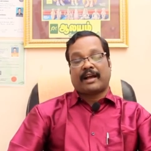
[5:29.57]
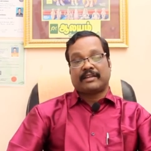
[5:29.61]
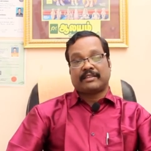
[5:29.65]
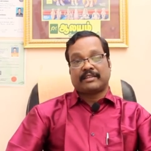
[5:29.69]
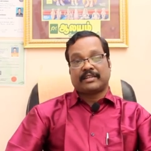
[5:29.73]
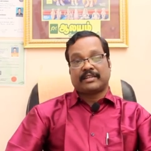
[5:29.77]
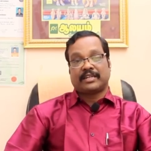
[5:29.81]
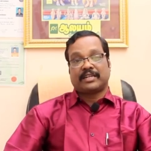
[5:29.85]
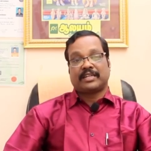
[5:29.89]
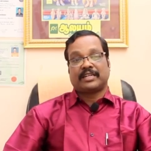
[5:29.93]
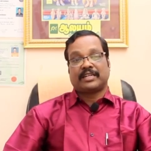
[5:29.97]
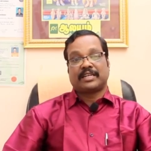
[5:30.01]

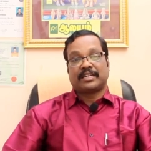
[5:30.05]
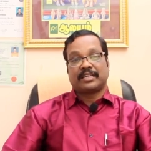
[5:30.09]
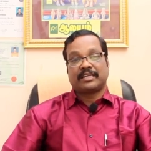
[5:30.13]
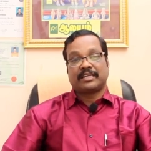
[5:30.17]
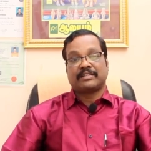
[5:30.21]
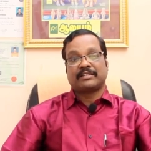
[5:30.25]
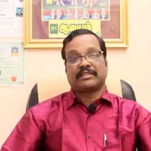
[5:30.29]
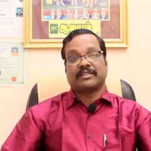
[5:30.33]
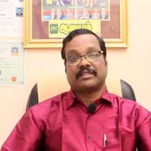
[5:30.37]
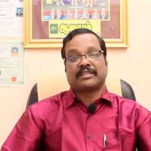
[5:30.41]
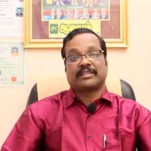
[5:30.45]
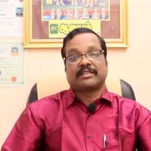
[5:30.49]
அதனால
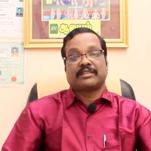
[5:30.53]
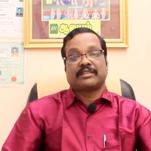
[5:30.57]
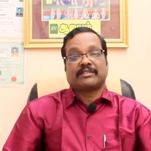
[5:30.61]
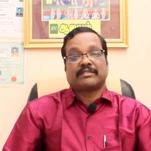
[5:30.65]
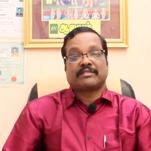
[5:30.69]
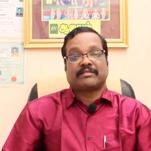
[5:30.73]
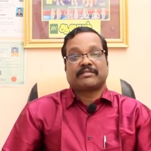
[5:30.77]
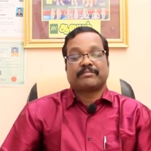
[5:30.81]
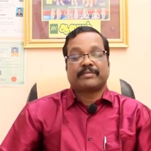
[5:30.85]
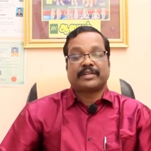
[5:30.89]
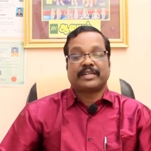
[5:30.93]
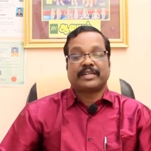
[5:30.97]
யாராவது
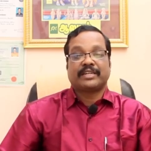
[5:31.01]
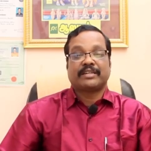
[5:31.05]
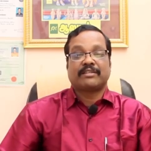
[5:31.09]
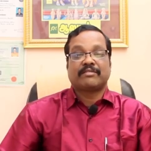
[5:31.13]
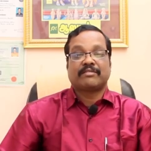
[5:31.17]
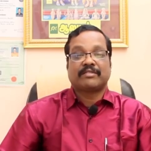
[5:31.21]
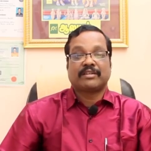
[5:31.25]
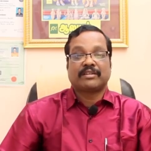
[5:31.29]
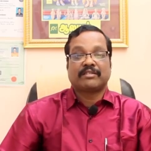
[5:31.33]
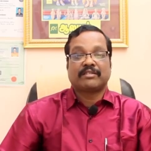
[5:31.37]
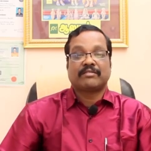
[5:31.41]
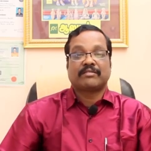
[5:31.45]

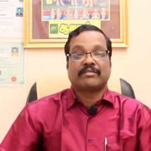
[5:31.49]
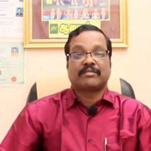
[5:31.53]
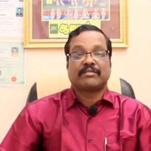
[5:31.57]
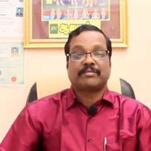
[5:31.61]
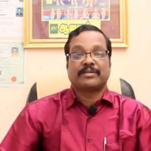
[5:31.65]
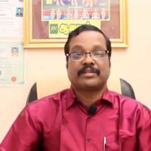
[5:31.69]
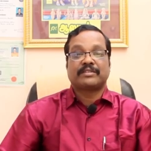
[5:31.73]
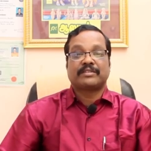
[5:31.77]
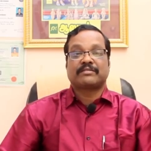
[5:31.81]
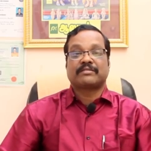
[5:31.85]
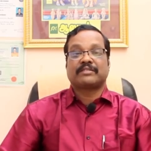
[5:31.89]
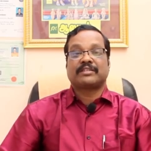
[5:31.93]
மயங்கிடுவாங்களோ
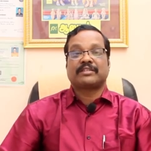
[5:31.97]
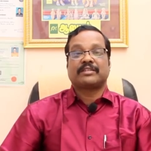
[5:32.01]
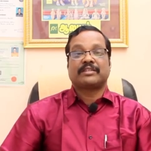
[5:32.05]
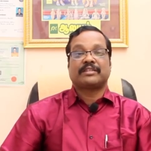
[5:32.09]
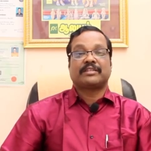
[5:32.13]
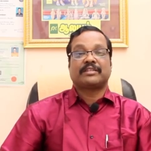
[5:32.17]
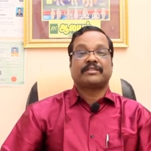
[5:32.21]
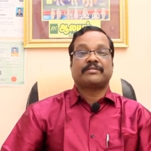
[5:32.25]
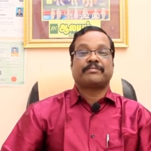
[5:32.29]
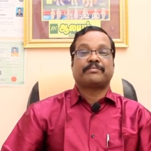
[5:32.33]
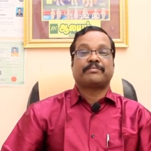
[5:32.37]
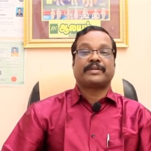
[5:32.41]
அப்படின்னு
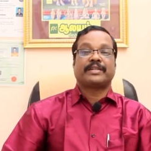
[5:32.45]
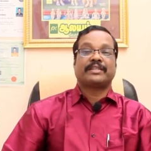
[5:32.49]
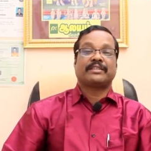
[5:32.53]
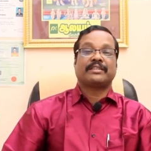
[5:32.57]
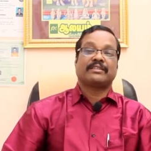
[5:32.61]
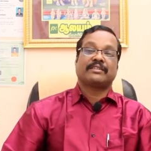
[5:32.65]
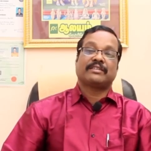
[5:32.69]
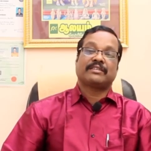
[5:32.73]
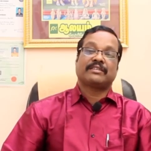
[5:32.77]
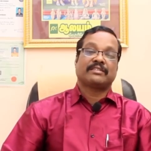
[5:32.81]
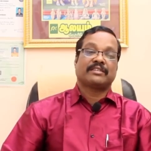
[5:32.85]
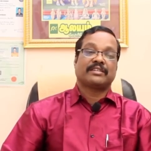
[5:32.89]
சொல்லி
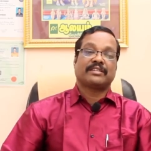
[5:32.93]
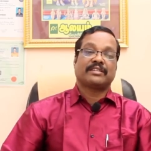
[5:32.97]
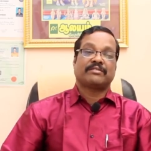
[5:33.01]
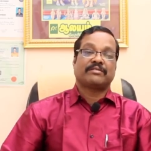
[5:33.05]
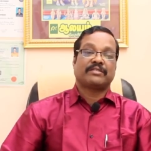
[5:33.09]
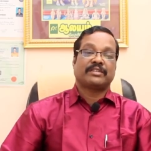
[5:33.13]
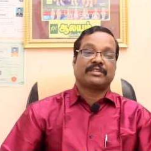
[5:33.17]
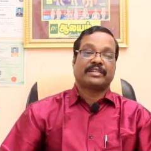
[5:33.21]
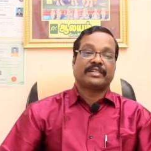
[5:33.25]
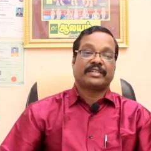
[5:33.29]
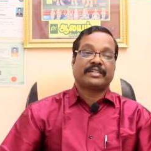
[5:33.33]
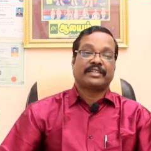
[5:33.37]
பயந்துக்கிறது தானே
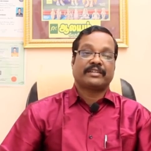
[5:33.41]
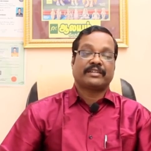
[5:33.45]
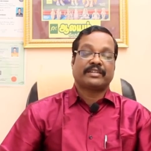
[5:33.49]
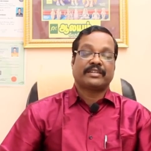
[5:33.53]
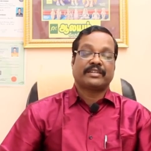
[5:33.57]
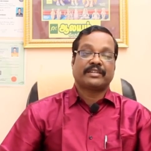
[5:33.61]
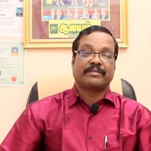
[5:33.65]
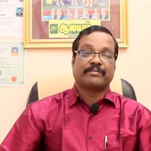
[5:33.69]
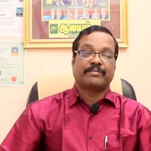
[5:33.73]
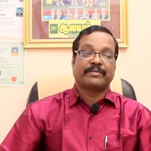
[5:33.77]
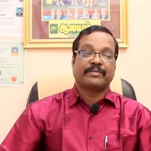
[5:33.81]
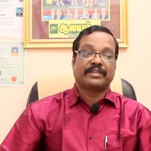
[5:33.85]
வழிய
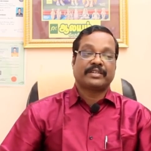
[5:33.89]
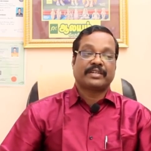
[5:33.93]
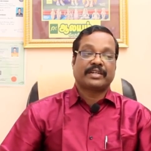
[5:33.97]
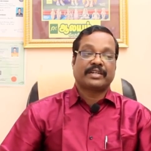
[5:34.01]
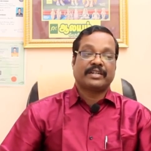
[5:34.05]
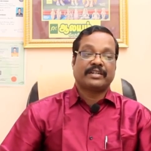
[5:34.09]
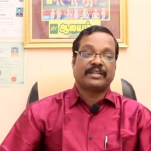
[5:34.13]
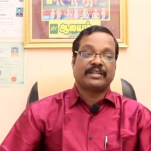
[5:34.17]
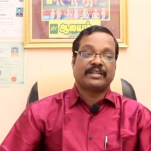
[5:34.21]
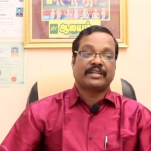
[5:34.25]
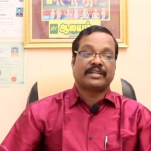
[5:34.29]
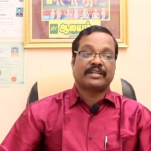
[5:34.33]
நிறைய பேர்
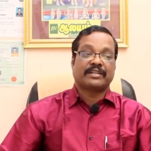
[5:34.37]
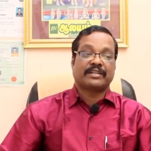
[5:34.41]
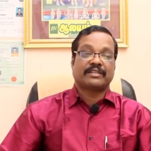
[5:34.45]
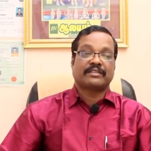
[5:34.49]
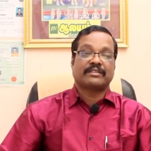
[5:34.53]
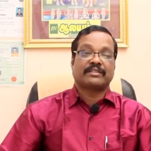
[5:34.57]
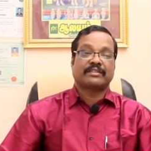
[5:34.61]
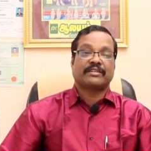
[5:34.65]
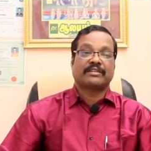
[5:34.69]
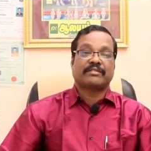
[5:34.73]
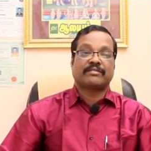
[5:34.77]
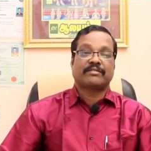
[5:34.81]
கன்னி
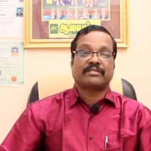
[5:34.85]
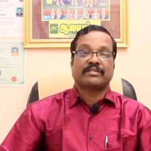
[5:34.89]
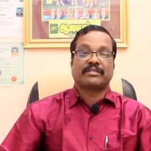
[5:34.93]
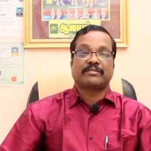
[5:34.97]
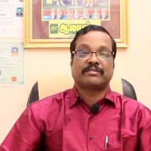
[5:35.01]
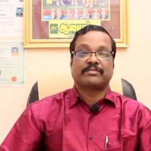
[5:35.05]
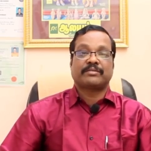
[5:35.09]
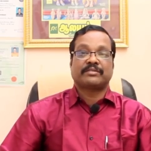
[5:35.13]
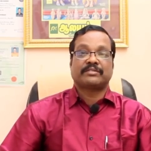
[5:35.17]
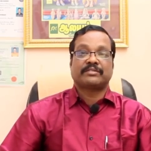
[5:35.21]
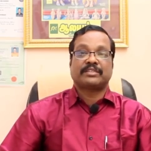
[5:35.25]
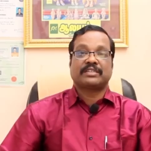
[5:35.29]
லக்கணத்தில்
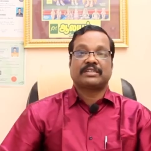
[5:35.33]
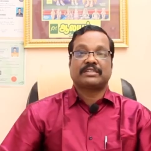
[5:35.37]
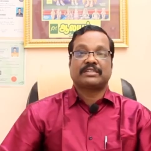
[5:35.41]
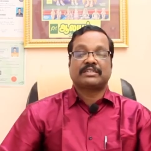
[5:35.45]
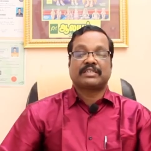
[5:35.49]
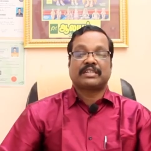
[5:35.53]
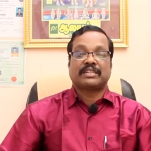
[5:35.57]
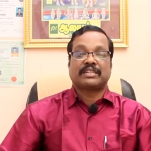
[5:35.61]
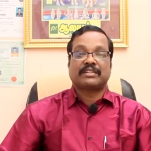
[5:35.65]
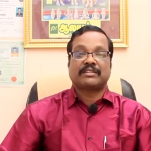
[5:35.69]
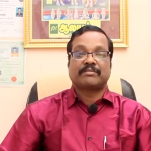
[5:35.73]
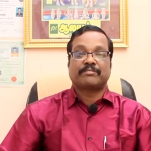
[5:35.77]
குழந்தை
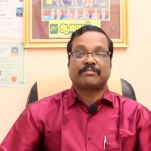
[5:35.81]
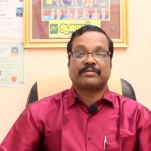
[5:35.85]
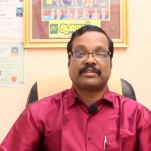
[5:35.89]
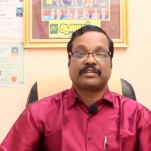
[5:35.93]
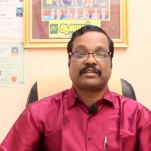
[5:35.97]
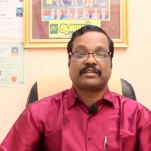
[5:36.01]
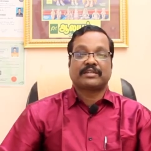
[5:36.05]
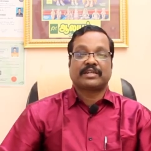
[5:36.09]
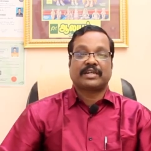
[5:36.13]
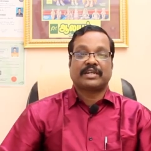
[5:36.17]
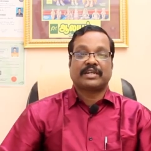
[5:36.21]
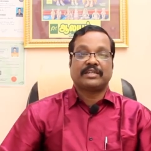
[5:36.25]
பிறந்திருக்கு சார்
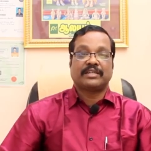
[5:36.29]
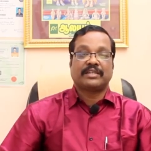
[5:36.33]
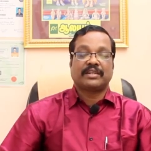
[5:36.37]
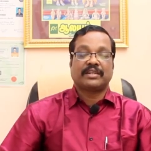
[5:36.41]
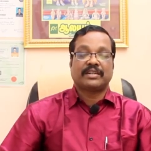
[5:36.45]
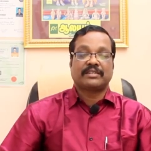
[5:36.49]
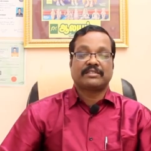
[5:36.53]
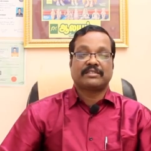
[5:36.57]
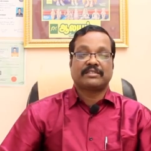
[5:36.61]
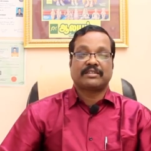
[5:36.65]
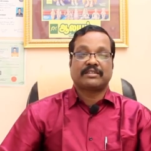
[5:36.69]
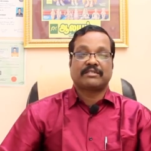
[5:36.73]
எப்படி கன்னி
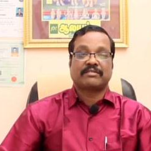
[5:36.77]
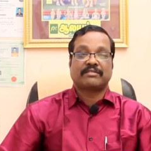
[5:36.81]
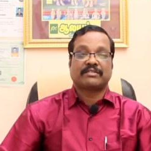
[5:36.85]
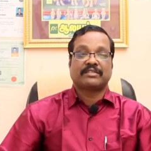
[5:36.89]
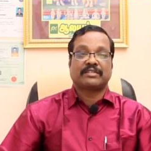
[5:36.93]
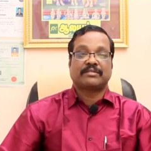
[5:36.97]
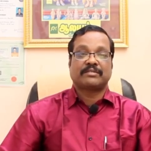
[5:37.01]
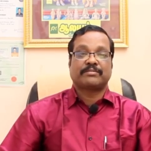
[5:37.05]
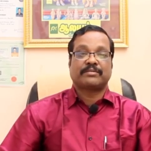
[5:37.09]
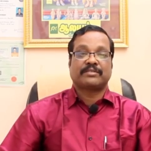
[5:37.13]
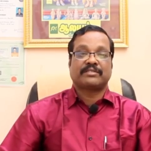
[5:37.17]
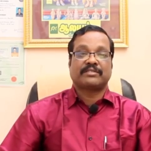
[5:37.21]
ராசியில்
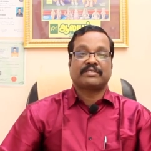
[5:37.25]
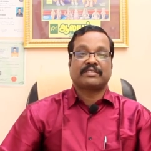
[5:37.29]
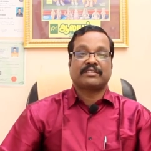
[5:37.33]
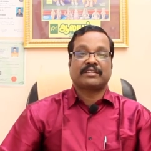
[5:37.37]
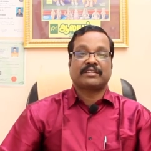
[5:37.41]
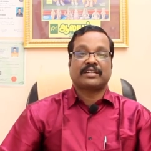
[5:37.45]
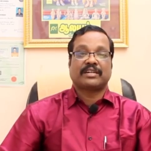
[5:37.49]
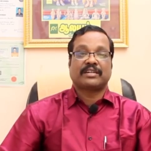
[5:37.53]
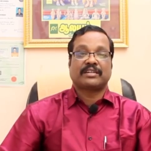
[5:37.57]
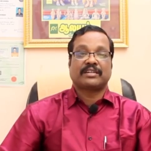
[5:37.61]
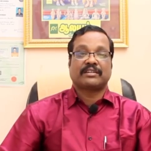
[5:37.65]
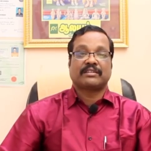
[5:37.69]
குழந்தை
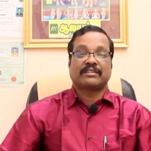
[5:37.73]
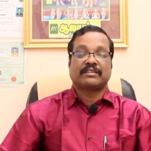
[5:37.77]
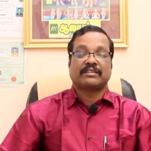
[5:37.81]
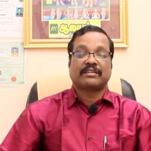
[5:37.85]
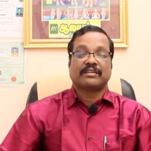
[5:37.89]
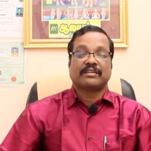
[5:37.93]
பிறந்திருக்கான்